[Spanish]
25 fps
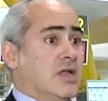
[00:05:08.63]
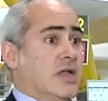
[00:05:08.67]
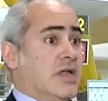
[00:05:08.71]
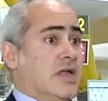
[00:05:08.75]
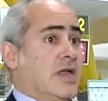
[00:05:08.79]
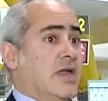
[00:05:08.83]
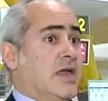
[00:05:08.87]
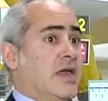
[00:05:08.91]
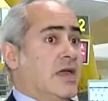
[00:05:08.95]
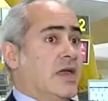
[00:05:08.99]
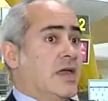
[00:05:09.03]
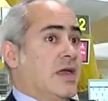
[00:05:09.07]

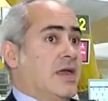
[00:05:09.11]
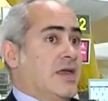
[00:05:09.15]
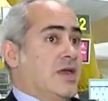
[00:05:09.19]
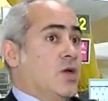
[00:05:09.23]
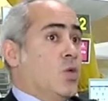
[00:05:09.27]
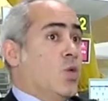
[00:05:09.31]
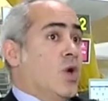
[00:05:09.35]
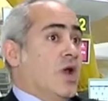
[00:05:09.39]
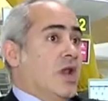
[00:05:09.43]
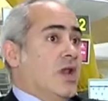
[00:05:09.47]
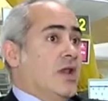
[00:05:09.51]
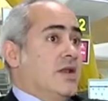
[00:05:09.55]
eh,
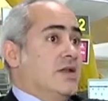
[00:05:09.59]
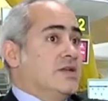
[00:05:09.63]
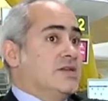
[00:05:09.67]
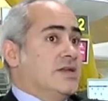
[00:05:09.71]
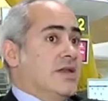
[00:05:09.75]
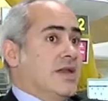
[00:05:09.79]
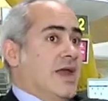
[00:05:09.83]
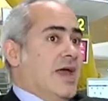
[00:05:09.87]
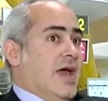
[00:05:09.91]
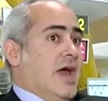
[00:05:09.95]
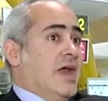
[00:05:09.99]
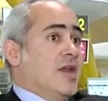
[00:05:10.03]
igual
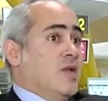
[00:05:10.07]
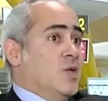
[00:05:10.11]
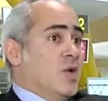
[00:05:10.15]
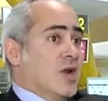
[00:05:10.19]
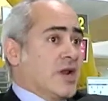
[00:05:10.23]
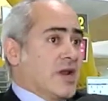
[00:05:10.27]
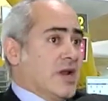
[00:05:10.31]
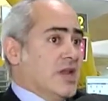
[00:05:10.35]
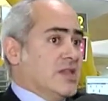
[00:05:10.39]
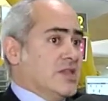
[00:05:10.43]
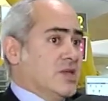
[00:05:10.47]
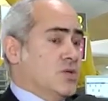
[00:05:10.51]
a nivel
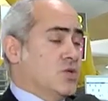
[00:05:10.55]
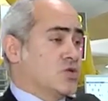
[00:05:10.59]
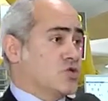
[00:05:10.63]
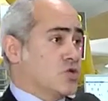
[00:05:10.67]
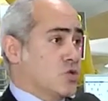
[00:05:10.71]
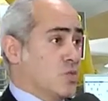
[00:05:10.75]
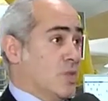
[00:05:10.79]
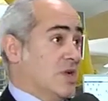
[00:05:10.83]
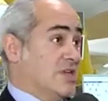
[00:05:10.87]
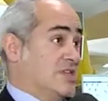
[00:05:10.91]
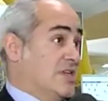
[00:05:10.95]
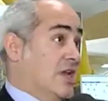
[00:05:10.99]
relativo
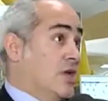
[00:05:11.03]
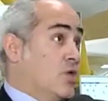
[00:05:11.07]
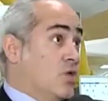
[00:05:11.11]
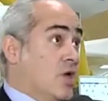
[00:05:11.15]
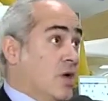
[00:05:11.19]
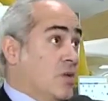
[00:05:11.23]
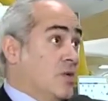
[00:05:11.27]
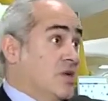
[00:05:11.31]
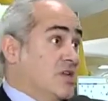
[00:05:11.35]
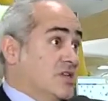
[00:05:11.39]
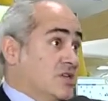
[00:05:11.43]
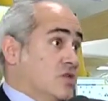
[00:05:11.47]
son más
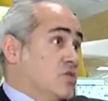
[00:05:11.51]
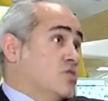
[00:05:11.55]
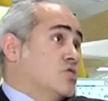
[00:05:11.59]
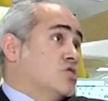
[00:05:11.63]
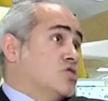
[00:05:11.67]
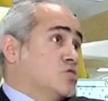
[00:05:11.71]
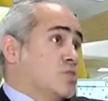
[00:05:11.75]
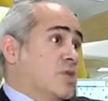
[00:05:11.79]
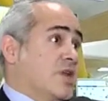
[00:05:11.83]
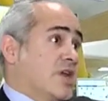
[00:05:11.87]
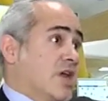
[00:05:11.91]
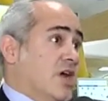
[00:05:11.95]
saludables que en
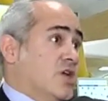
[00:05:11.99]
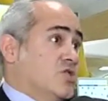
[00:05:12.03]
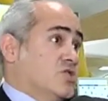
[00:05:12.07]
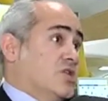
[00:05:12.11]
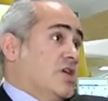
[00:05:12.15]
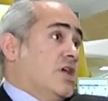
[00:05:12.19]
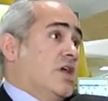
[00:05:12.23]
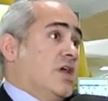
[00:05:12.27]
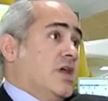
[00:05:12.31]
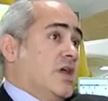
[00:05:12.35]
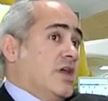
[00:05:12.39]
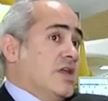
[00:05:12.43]
otros mercados
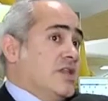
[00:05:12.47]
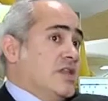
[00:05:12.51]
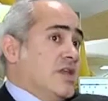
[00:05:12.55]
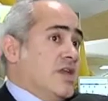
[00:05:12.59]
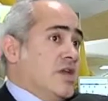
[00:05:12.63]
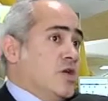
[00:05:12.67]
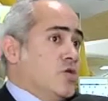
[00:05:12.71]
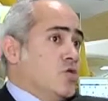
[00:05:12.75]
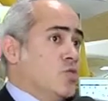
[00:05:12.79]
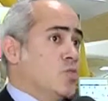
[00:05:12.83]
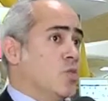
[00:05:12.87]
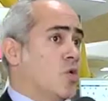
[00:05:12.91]
que, que
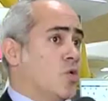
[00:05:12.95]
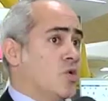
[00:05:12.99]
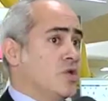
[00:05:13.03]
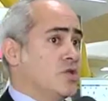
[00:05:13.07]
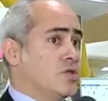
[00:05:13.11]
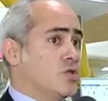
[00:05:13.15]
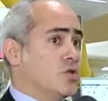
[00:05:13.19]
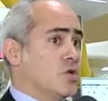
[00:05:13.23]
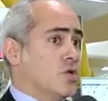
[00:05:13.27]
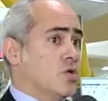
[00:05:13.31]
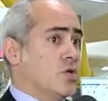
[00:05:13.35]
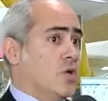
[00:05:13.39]
tienen un
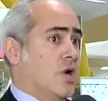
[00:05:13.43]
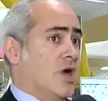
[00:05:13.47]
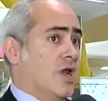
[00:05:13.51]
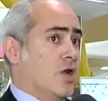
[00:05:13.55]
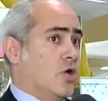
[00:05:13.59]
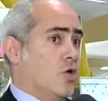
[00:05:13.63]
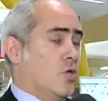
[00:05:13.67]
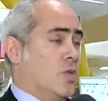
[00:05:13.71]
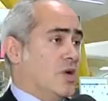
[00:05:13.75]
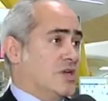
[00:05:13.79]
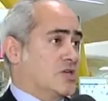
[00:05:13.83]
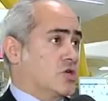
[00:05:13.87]
momento
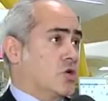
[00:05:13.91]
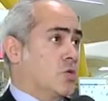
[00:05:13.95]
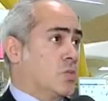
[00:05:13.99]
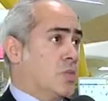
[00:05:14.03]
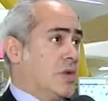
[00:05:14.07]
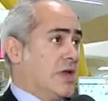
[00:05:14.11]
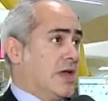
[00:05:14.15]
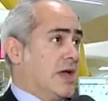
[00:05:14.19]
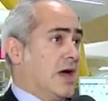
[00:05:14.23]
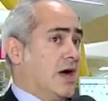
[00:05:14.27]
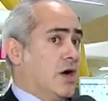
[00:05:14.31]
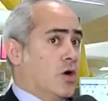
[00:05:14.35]
algo más
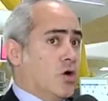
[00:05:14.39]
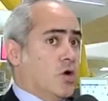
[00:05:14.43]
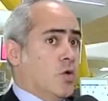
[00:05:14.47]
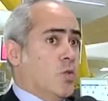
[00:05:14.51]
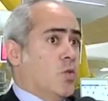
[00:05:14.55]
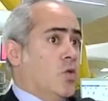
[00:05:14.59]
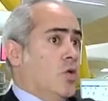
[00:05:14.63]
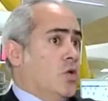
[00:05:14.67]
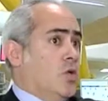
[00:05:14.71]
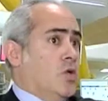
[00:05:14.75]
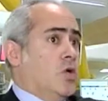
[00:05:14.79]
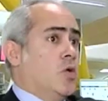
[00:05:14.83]
complicado
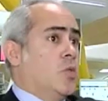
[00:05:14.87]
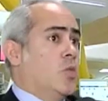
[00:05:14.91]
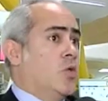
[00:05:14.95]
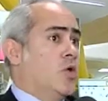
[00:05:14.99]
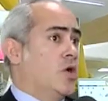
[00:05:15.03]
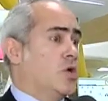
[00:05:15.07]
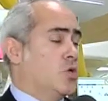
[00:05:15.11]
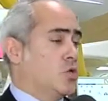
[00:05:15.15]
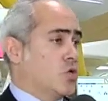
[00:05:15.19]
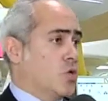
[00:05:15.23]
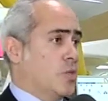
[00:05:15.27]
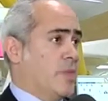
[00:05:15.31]
como, como
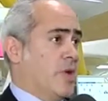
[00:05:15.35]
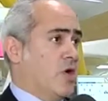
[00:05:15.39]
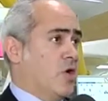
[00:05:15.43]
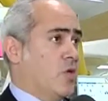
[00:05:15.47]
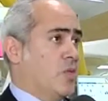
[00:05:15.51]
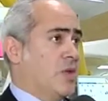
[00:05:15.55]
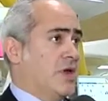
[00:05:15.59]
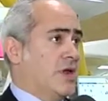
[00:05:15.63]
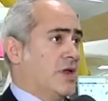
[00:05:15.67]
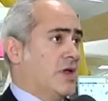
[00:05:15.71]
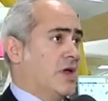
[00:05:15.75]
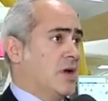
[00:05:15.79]
Europa o
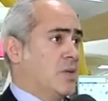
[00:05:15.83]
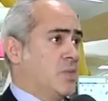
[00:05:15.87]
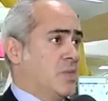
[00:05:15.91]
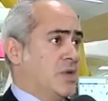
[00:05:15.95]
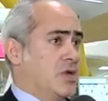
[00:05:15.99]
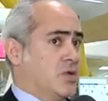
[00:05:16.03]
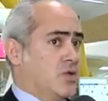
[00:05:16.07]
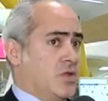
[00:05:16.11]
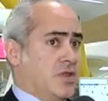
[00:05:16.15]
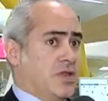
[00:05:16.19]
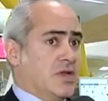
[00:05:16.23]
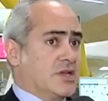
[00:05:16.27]
América,
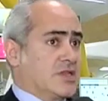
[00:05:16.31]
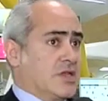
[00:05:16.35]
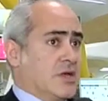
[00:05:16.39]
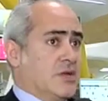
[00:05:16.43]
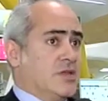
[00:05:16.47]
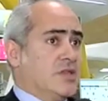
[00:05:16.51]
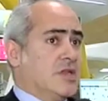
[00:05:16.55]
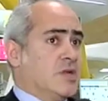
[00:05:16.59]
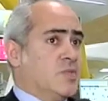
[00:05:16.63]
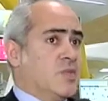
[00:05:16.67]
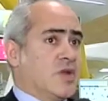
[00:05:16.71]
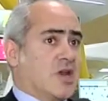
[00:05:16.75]
pero
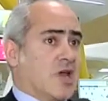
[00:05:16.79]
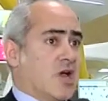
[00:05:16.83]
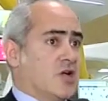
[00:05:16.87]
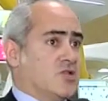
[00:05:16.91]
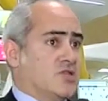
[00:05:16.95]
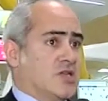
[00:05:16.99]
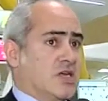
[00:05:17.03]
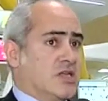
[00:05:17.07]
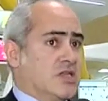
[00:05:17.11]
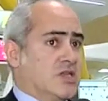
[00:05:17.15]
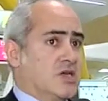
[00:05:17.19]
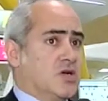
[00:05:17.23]
ciertamente el mercado
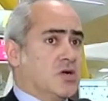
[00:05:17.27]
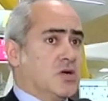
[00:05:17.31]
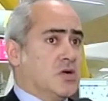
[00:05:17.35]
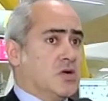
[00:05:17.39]
asiático